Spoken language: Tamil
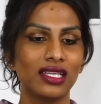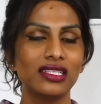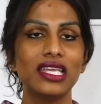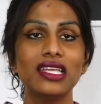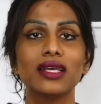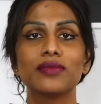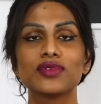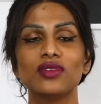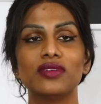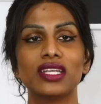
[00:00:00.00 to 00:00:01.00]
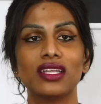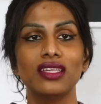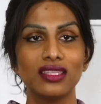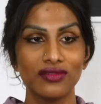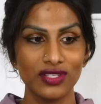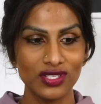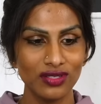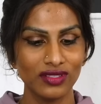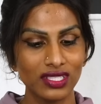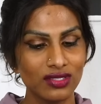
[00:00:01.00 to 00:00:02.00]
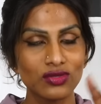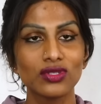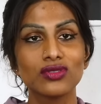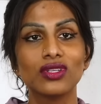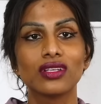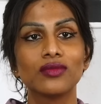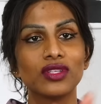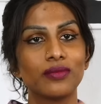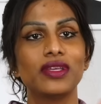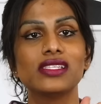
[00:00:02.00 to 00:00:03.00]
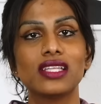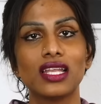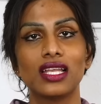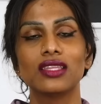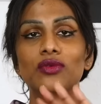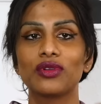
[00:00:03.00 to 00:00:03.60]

அது ஏன் அப்போ சொல்ல வரேன்னா இந்த விஷயம் வந்து சுட சுட இருக்கும்போது நான் பேசிட்டா நல்லது